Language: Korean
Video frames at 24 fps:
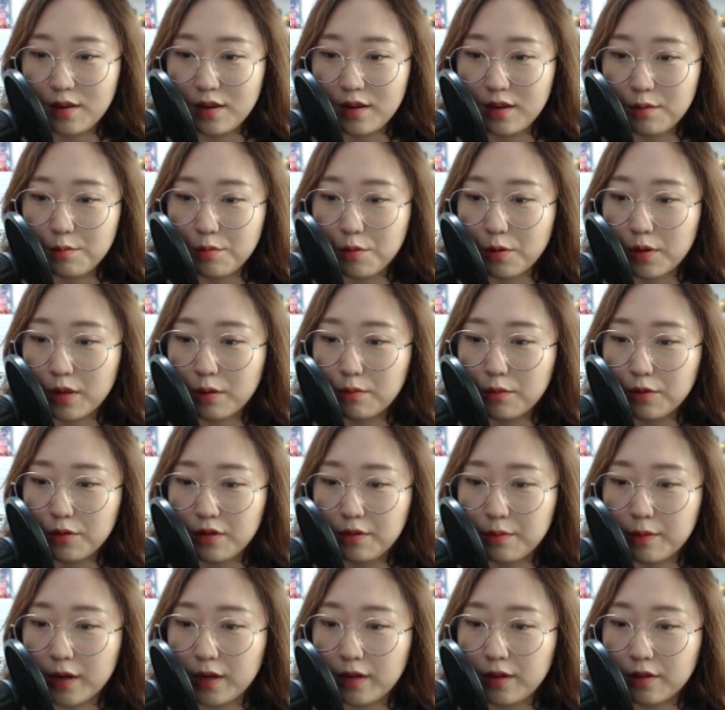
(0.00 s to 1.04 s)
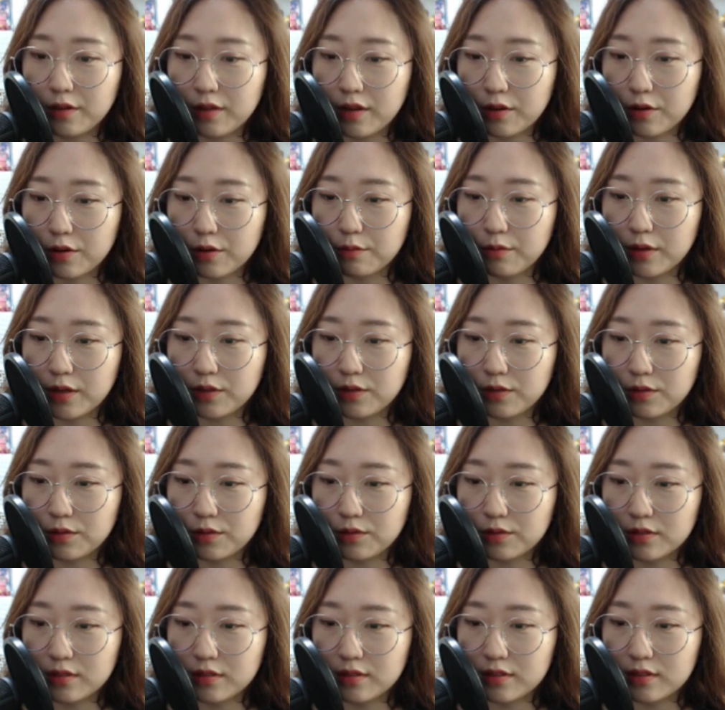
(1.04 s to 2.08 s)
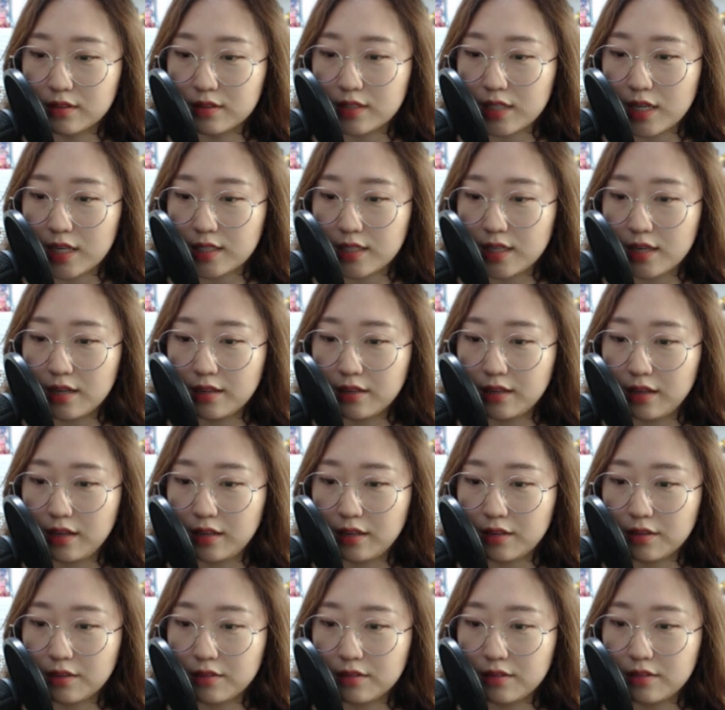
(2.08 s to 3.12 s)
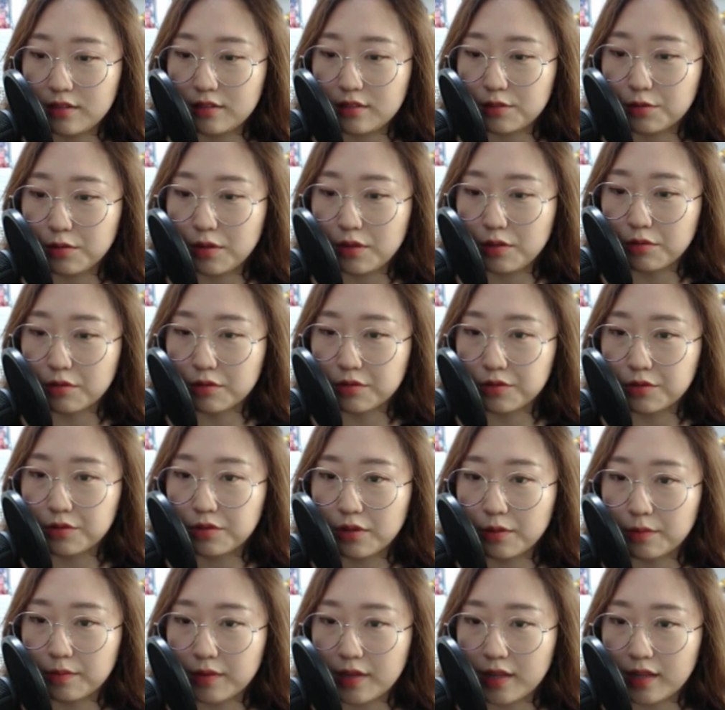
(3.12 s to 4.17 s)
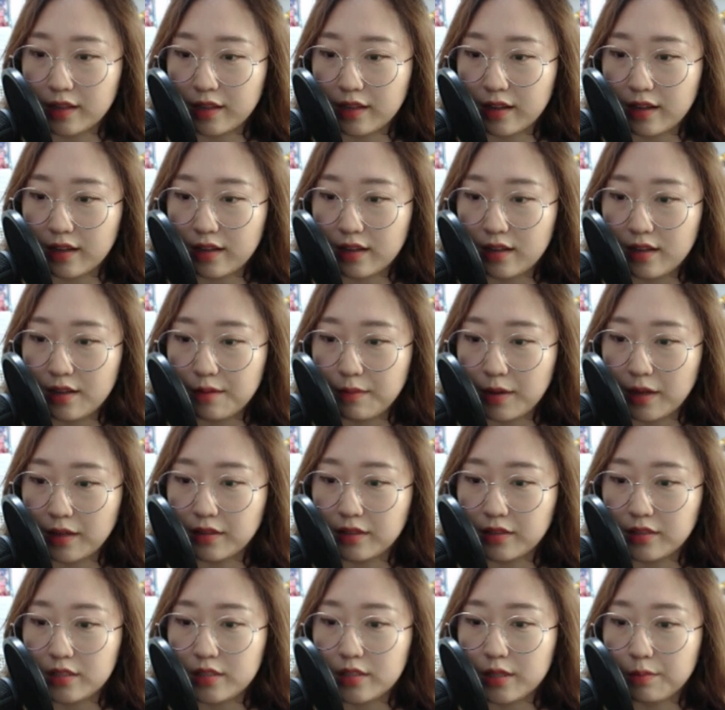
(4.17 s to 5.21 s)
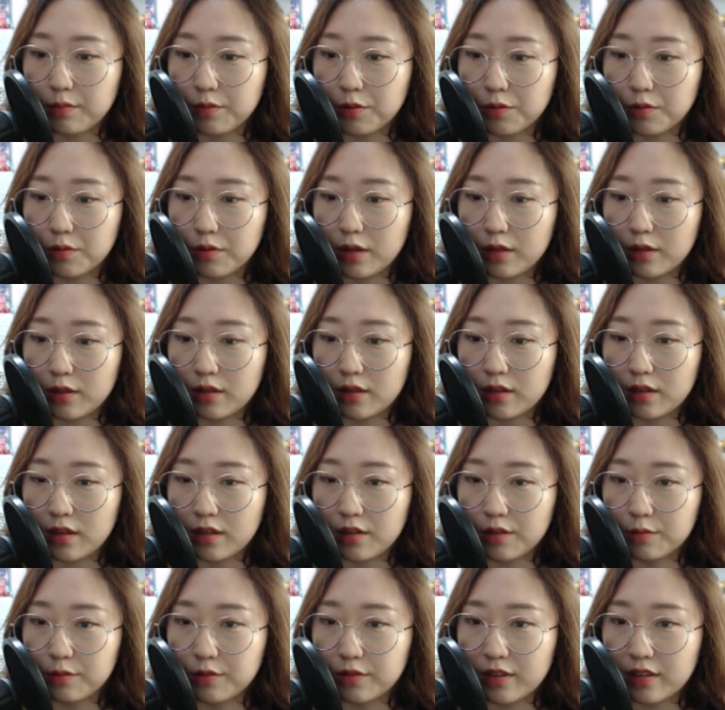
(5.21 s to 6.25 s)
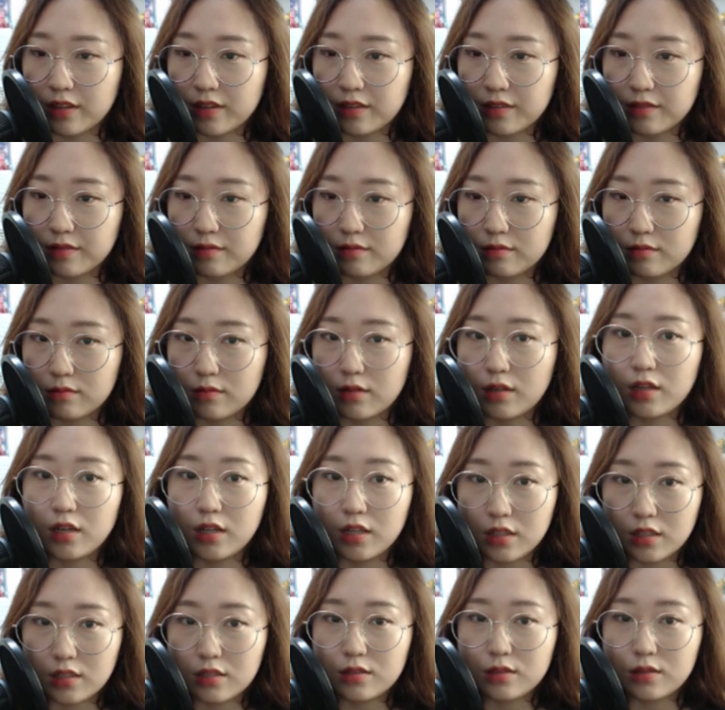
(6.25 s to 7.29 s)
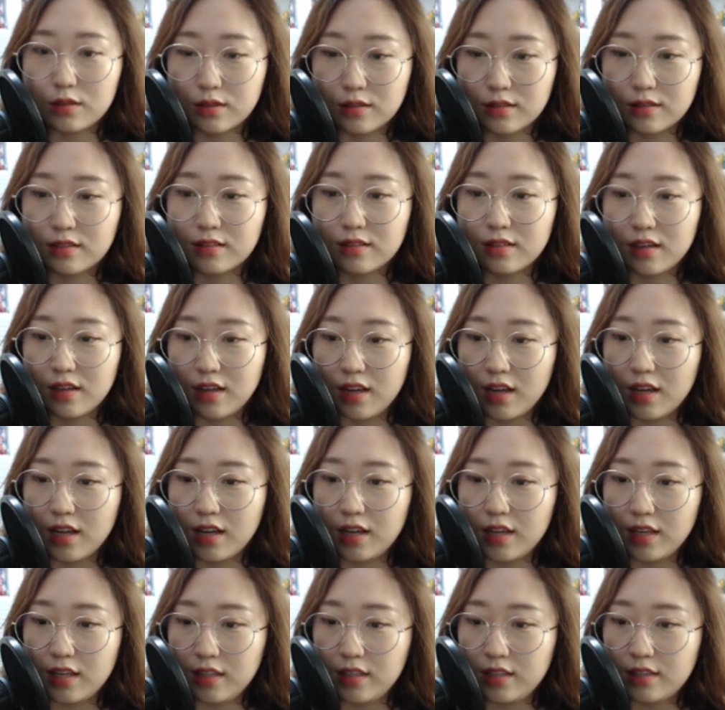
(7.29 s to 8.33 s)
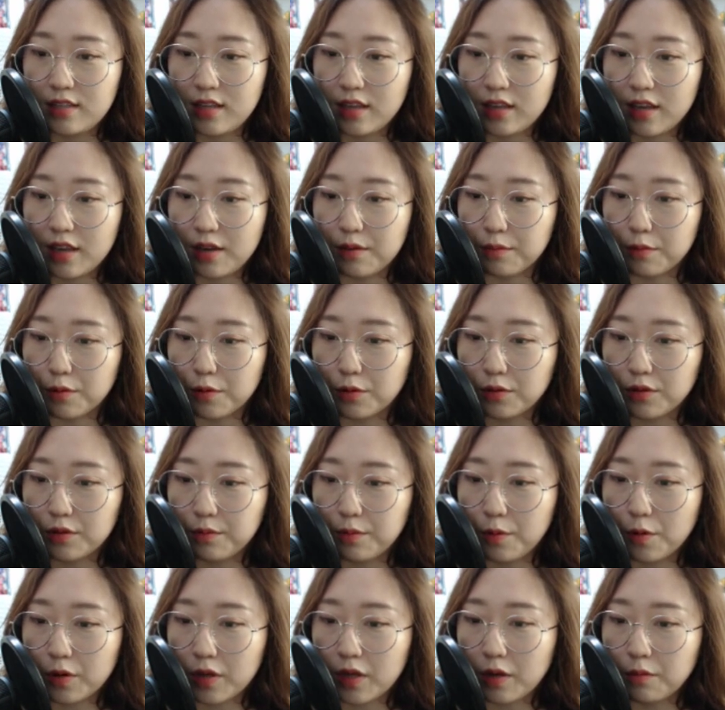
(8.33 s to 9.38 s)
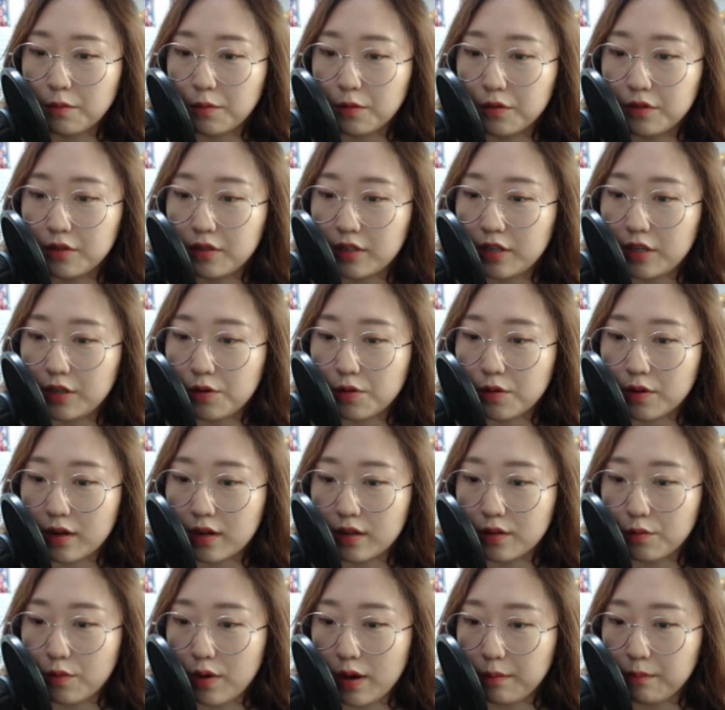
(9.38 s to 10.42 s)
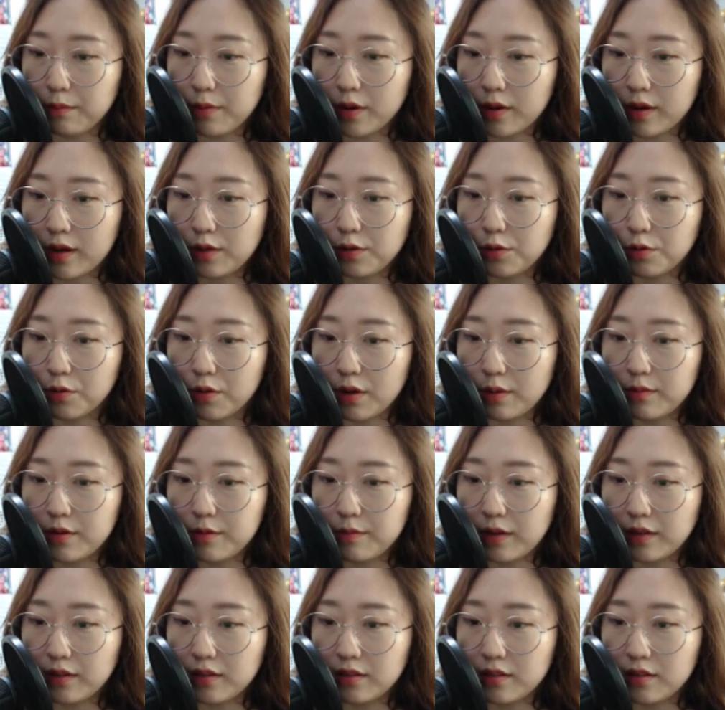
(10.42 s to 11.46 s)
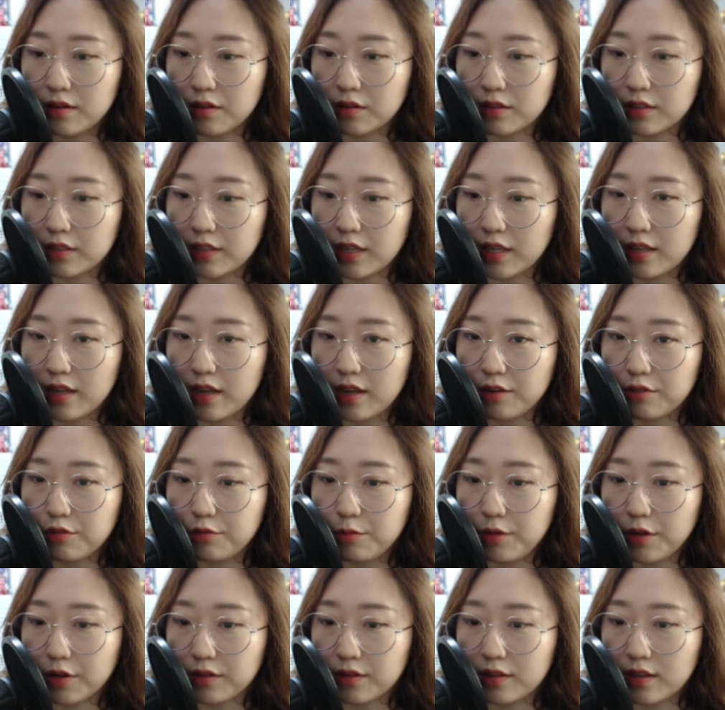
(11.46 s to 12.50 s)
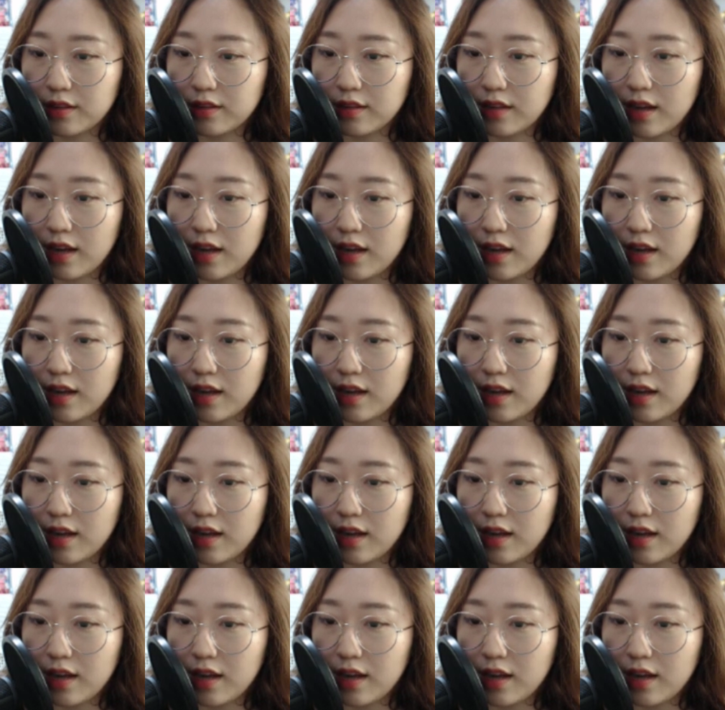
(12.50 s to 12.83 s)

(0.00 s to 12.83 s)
포켓몬을 발견한 것만으로는 자세한 데이터를 손에 놓을 순 없단다 반드시 잡도록 하, 려무나 알겠어요 이 세계의 모든 포켓몬을 기록한 완벽한 도감을 만드는 것 그게 나의 꿈이었단다